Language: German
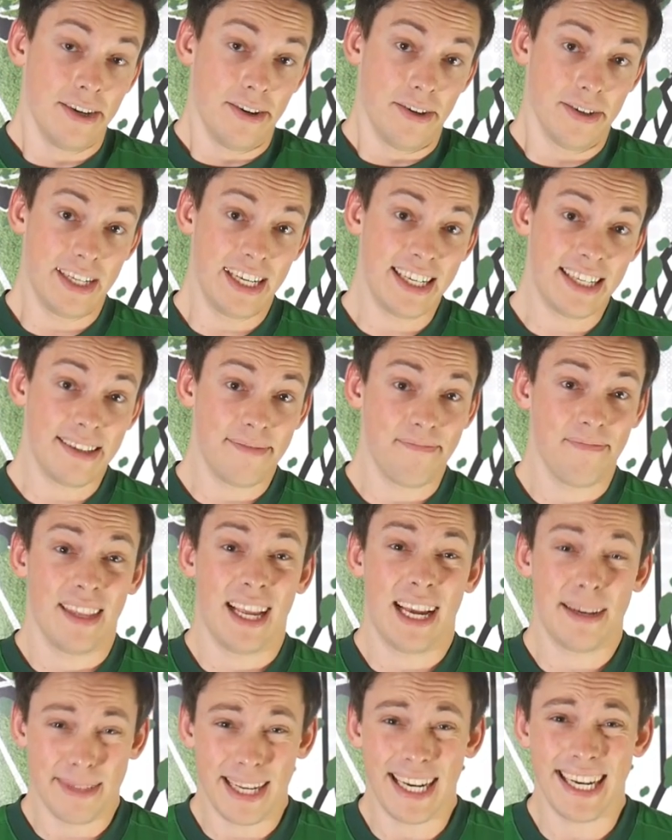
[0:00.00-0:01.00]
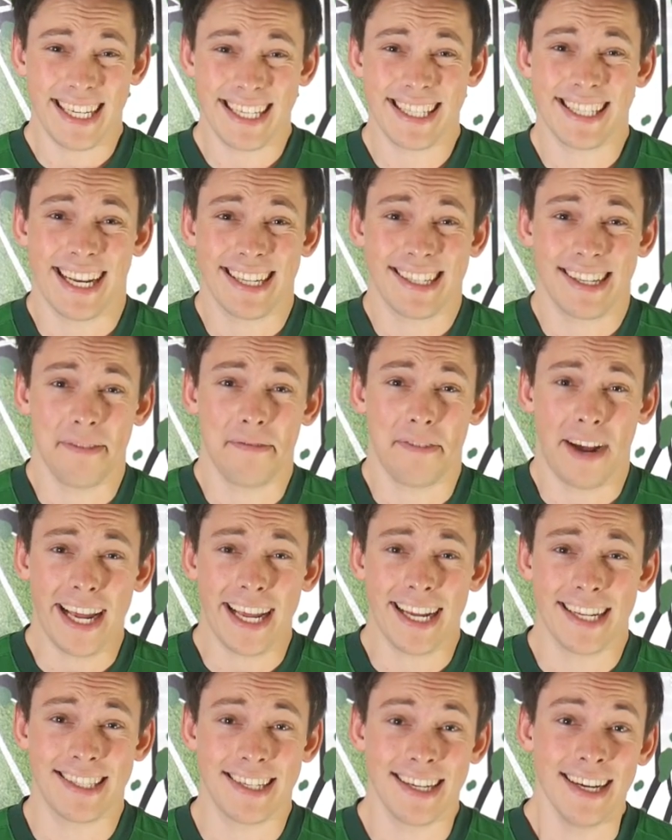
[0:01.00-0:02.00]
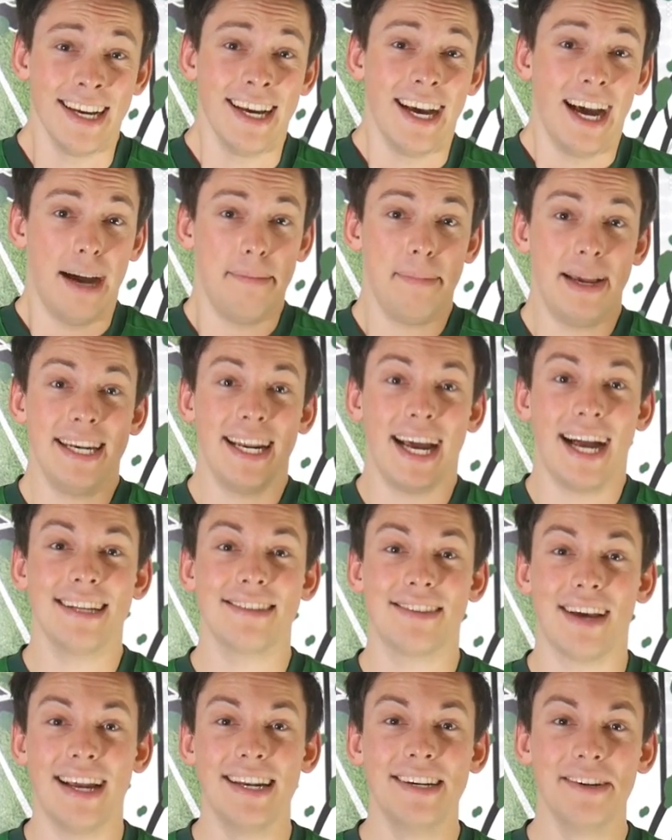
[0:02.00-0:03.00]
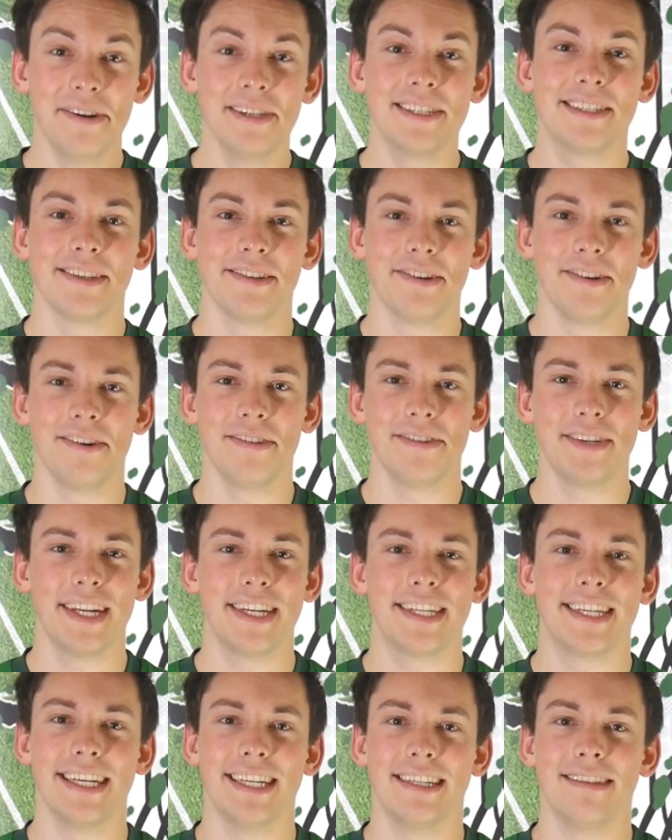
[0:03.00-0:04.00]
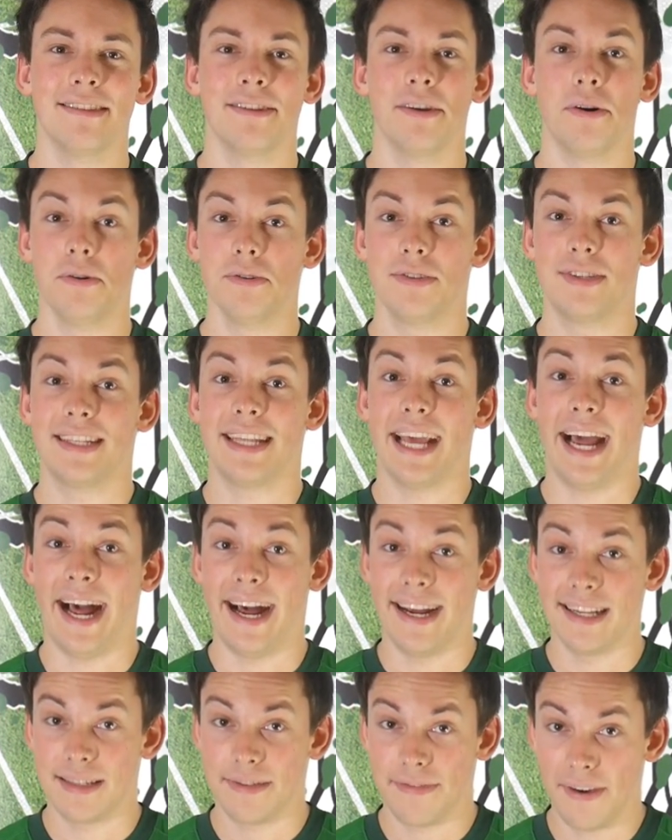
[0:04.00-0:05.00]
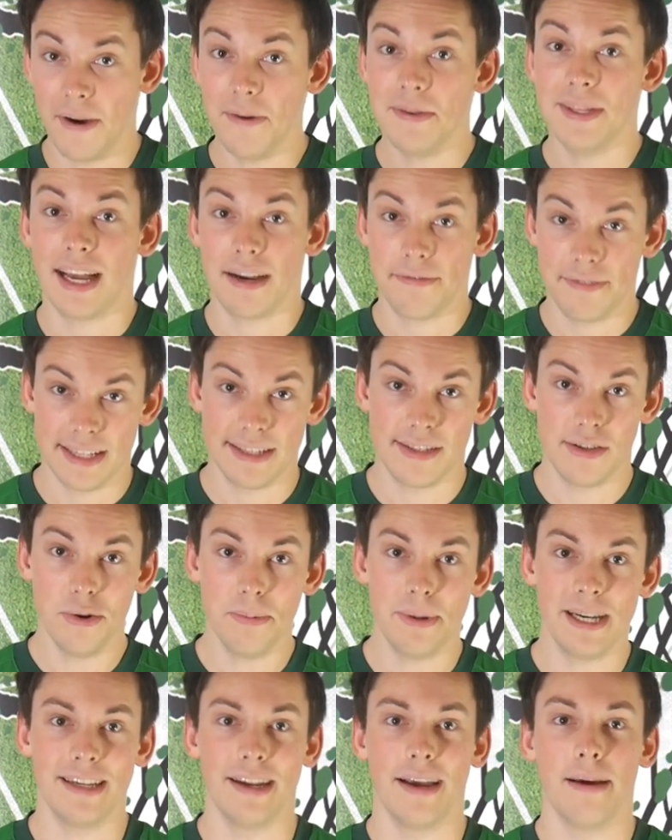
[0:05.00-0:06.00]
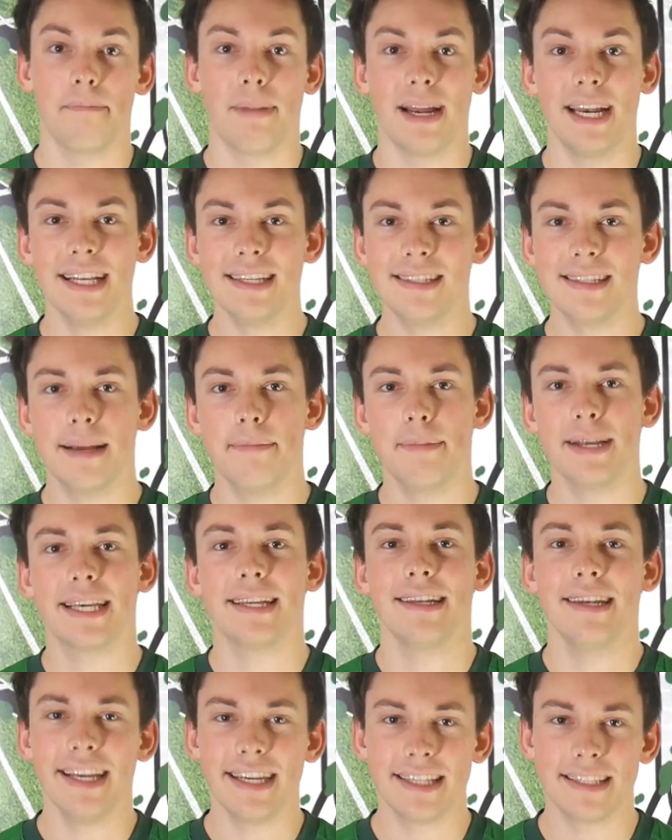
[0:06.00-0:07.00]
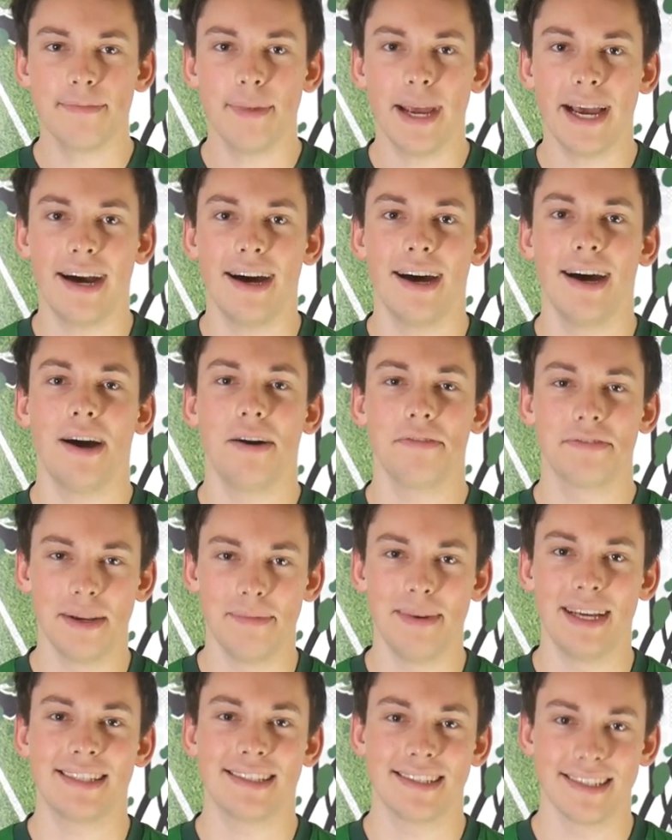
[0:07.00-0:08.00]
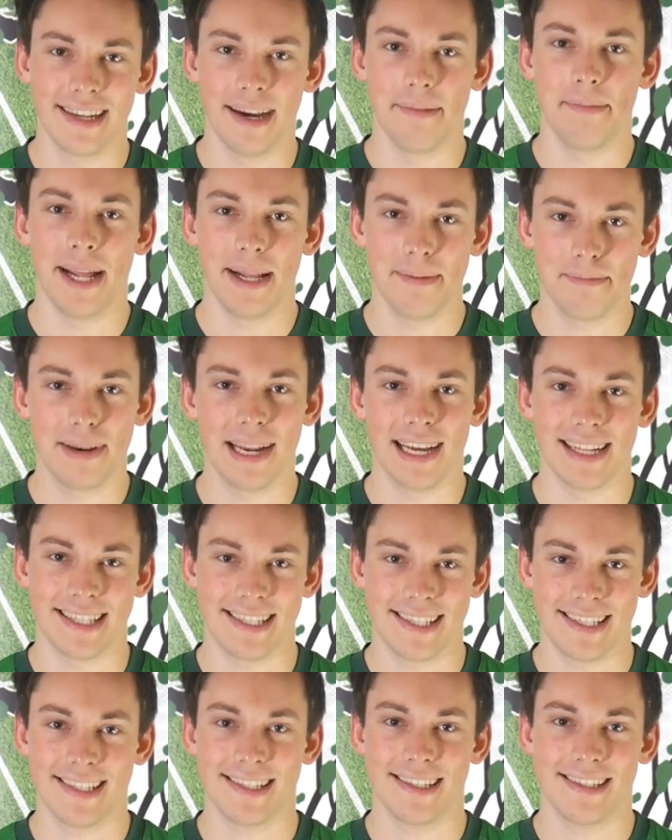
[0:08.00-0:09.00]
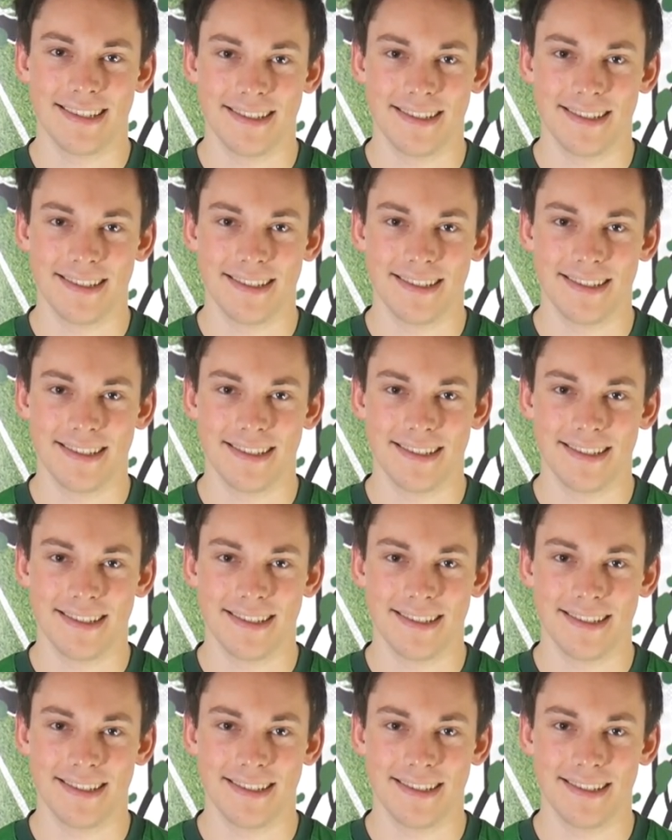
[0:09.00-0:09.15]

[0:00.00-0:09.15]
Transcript: Und ich hab's ehrlich gesagt gefeiert. Am Ende also ein 0 zu 0 Unentschieden. Und der HSV darf jetzt jubeln. Man ist nämlich nichts mehr auf dem letzten Tabellenplatz.